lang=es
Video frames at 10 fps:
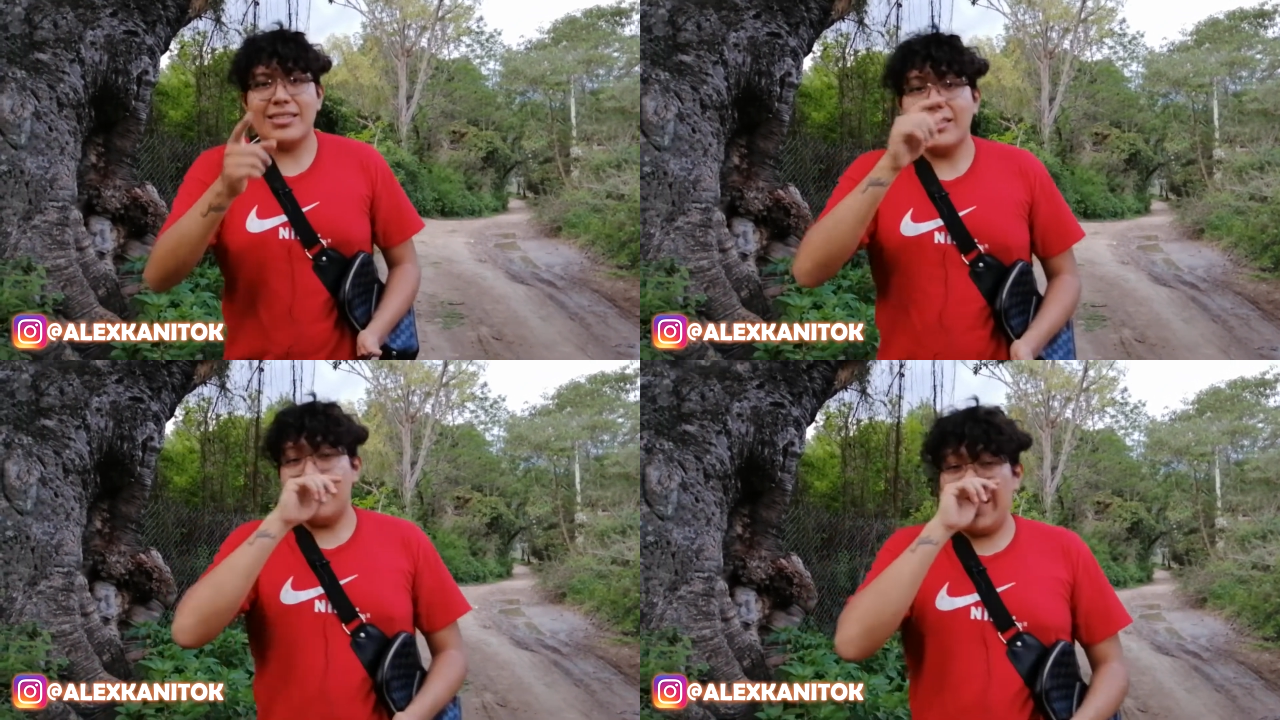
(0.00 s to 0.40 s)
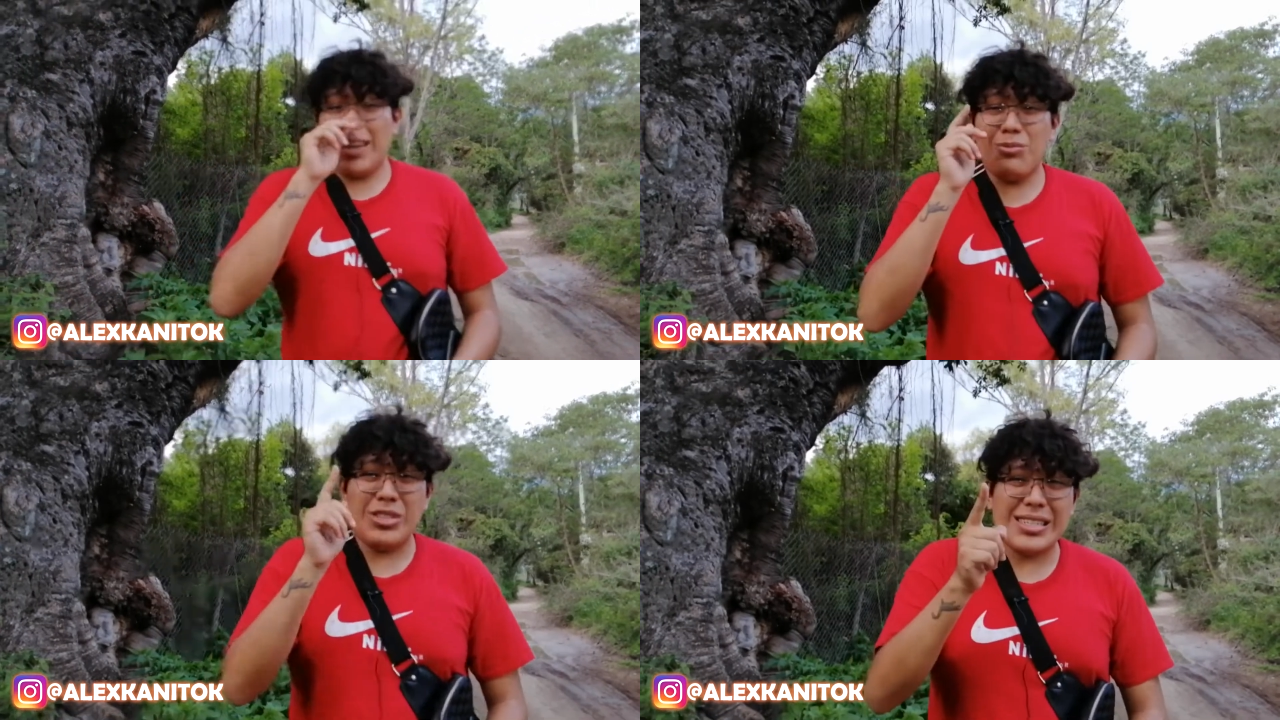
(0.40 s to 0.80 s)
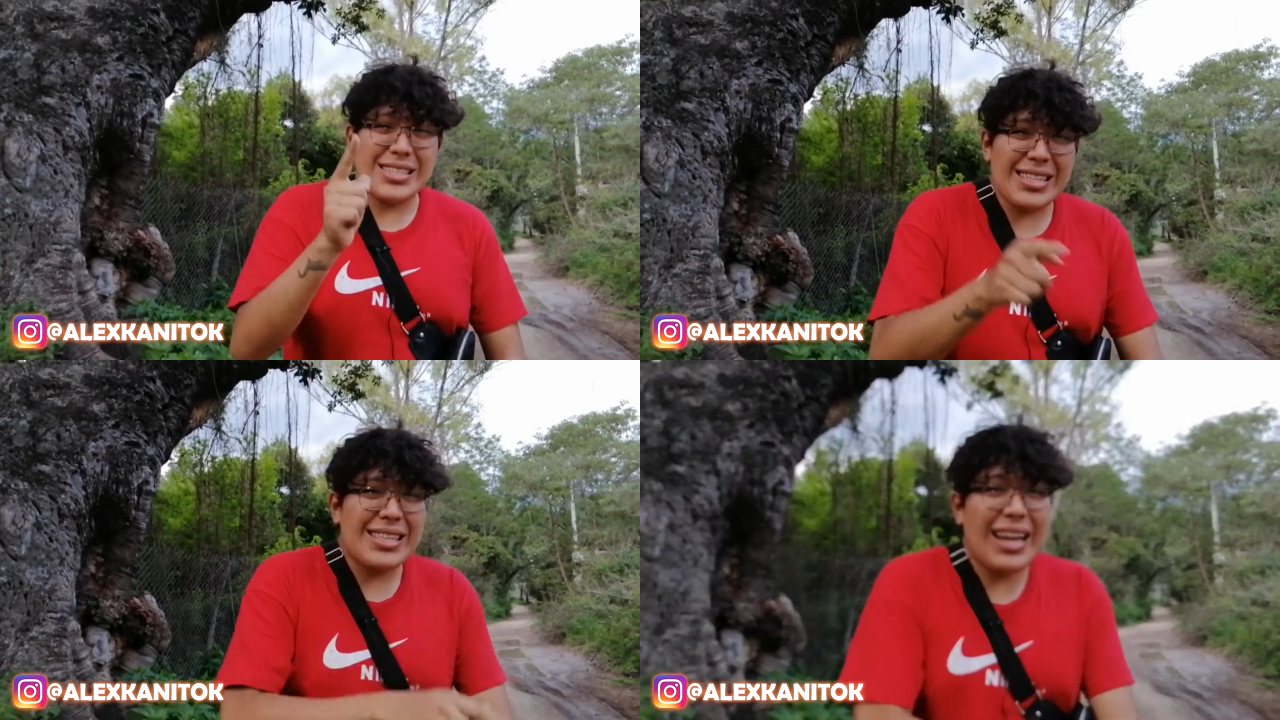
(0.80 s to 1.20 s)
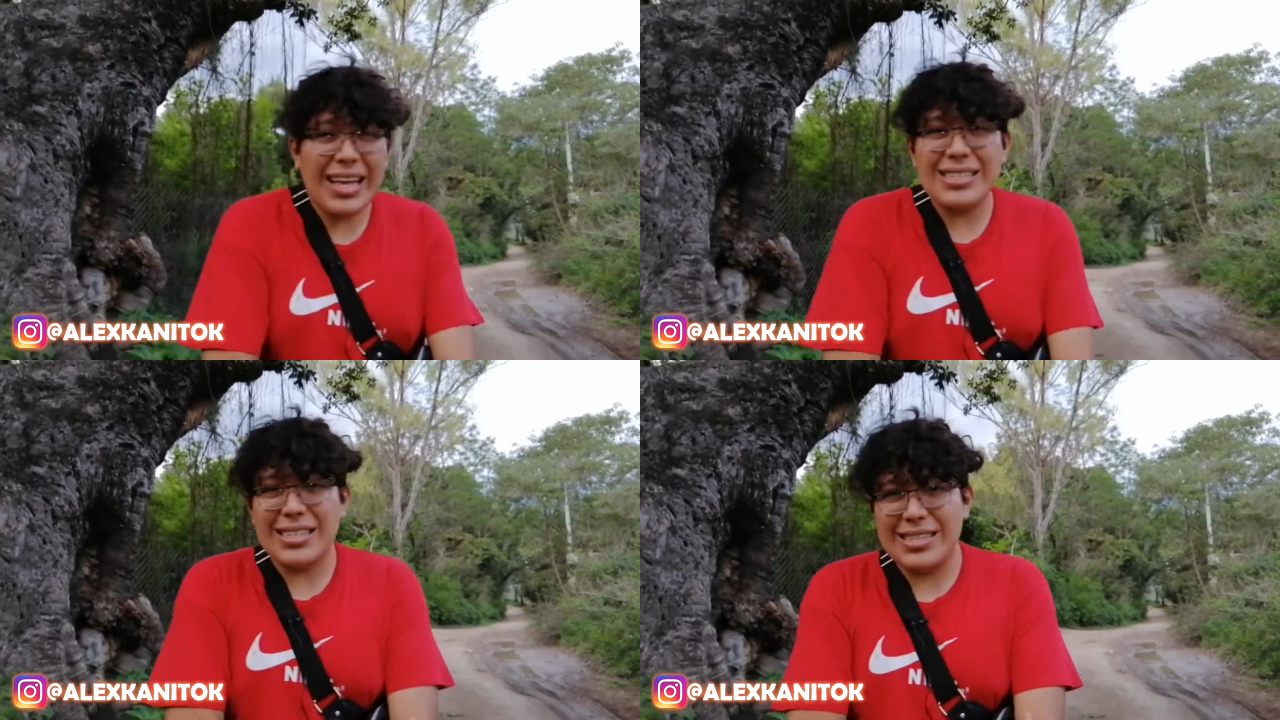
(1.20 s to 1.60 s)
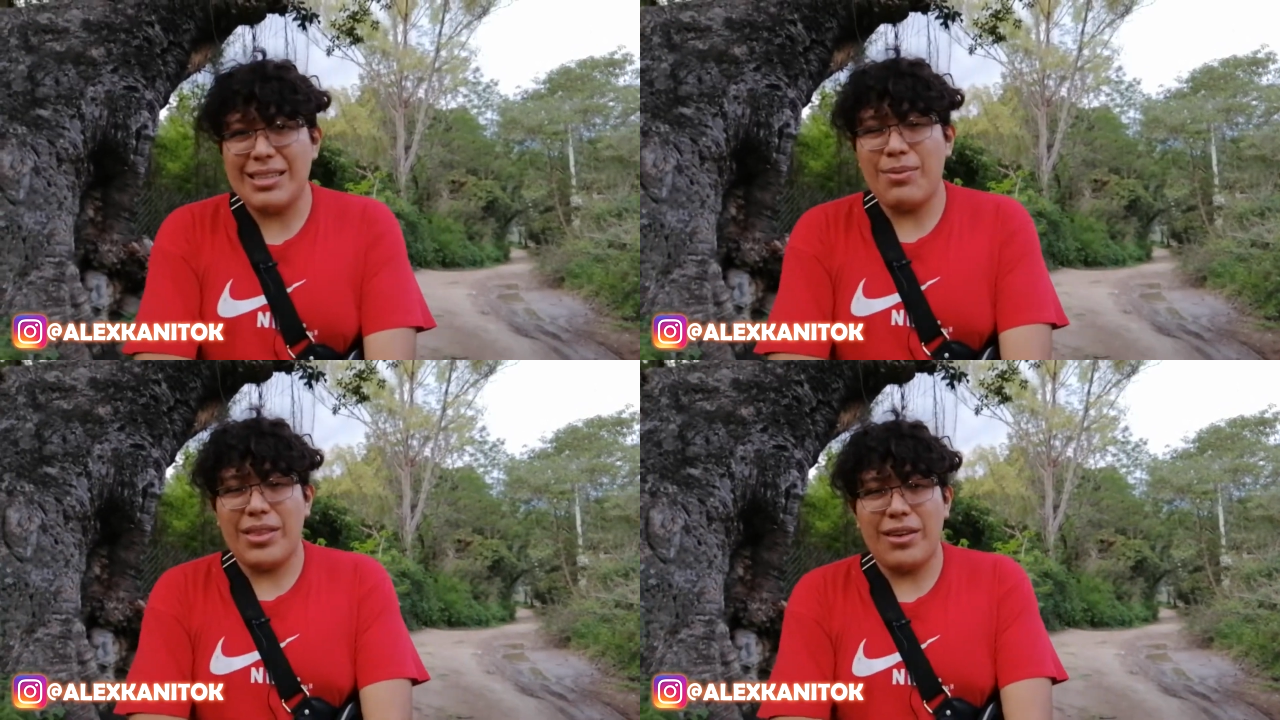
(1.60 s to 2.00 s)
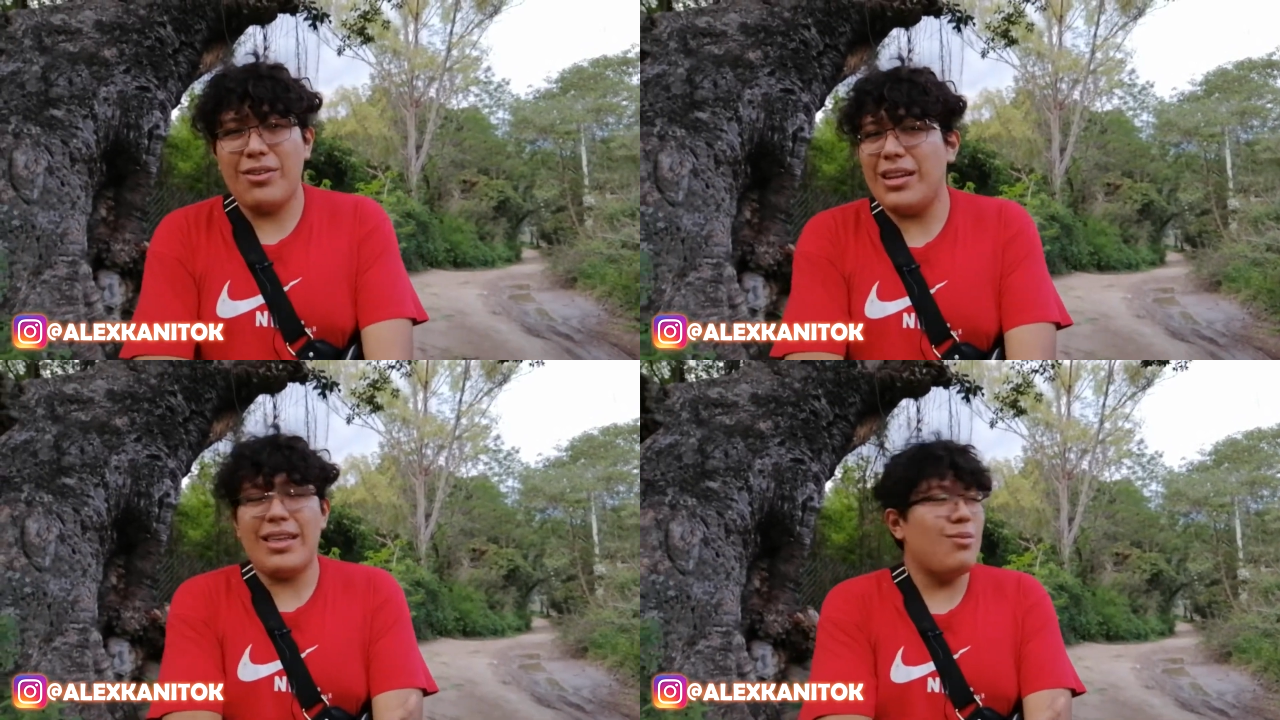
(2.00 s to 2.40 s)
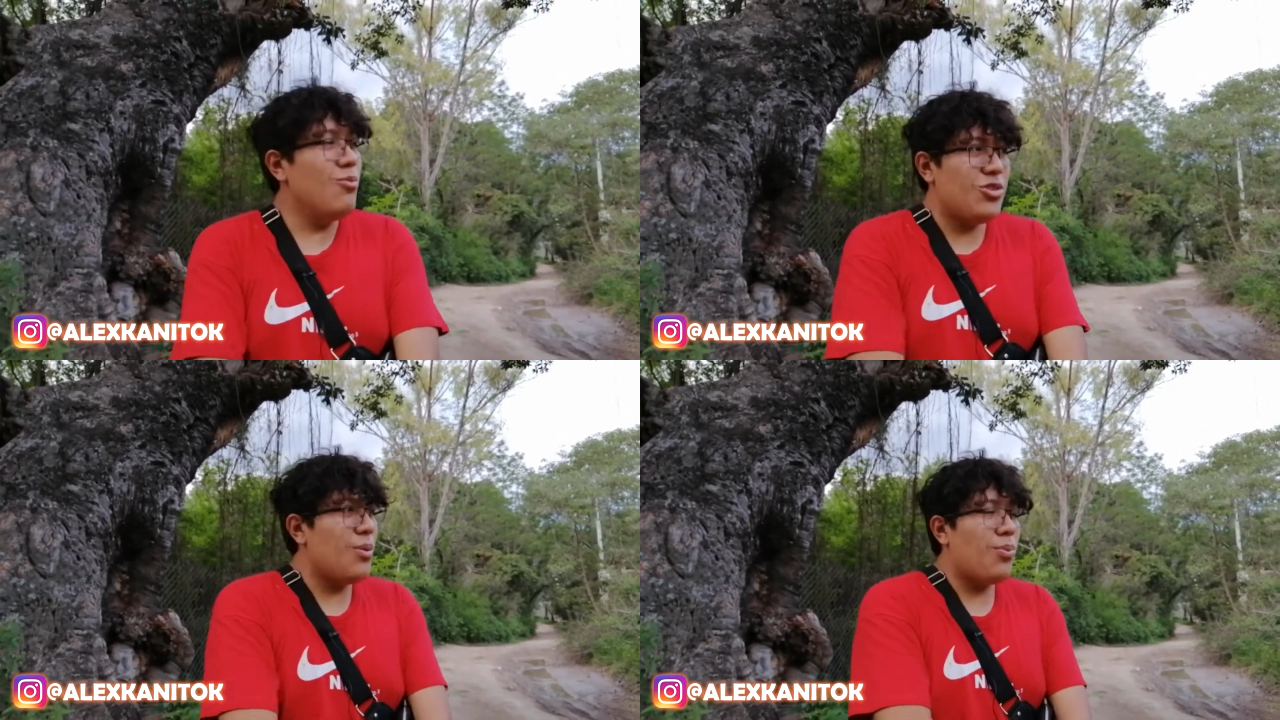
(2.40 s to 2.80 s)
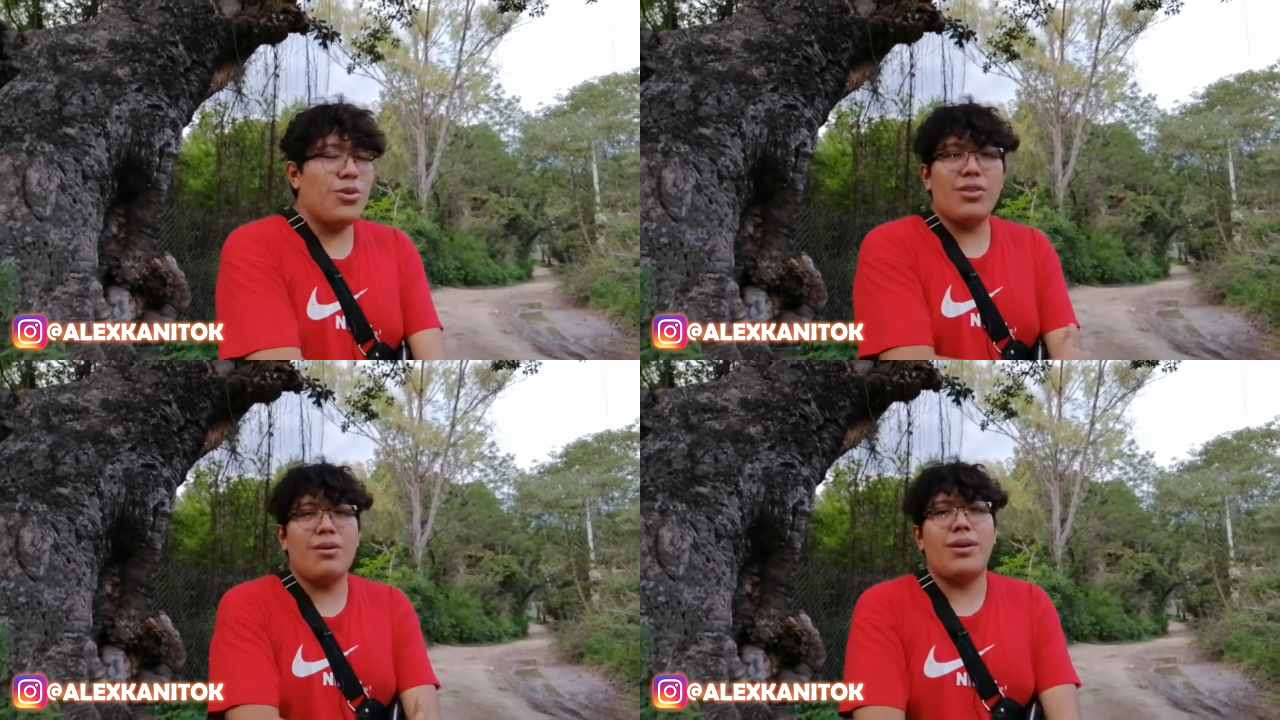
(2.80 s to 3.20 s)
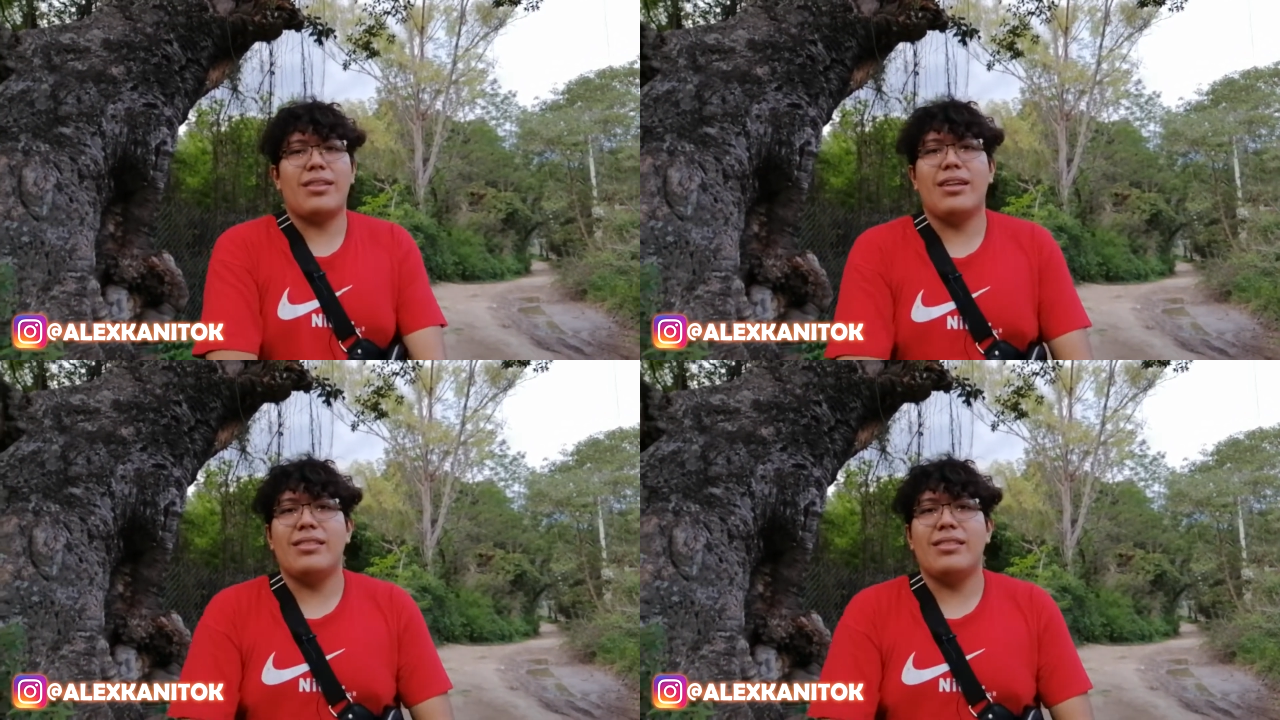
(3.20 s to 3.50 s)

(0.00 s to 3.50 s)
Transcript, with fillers: Si llegamos a 60 likes en este video y le dan mucho apoyo de verdad,